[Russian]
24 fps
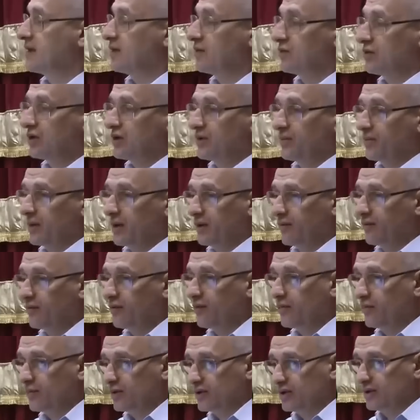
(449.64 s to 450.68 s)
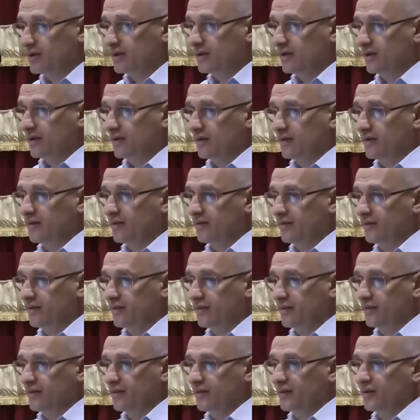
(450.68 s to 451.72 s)
Следующая платформа жизни.
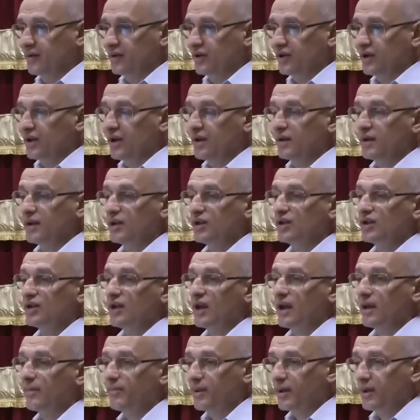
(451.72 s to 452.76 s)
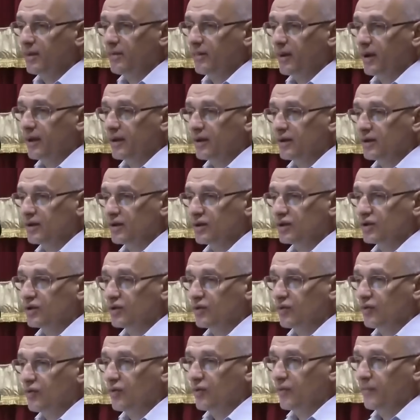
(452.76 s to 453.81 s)
Человек начинает понимать,
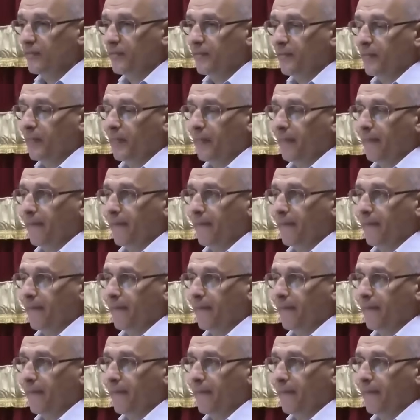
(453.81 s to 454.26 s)
что